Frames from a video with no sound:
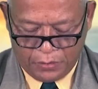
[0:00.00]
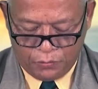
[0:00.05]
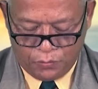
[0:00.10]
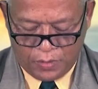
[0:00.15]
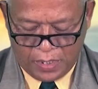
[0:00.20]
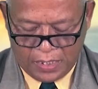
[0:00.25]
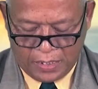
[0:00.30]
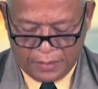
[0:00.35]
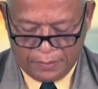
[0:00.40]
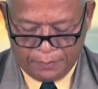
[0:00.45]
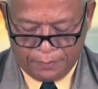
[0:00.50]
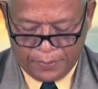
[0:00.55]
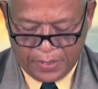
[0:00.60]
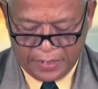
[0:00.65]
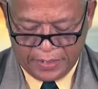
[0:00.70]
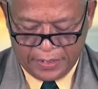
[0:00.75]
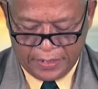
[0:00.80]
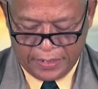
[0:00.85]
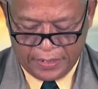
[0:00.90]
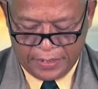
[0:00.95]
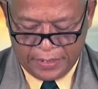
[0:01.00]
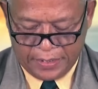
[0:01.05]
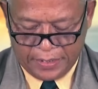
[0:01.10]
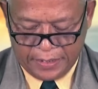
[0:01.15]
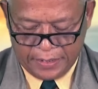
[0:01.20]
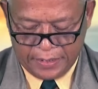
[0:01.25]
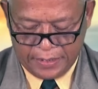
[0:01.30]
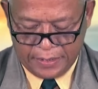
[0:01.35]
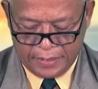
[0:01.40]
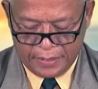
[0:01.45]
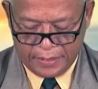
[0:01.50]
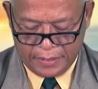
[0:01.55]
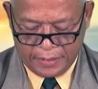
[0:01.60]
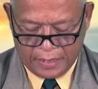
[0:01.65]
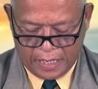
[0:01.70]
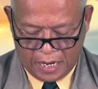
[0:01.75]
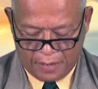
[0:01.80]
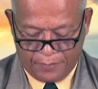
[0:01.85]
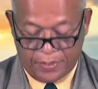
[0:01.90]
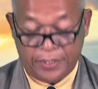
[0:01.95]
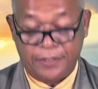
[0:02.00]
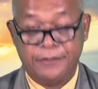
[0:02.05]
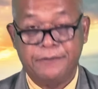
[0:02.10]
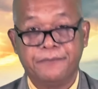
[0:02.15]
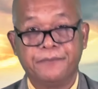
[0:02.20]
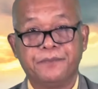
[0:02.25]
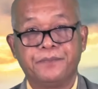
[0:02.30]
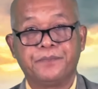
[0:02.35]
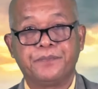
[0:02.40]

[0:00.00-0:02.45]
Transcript: Tuhan pagi ini. Amin.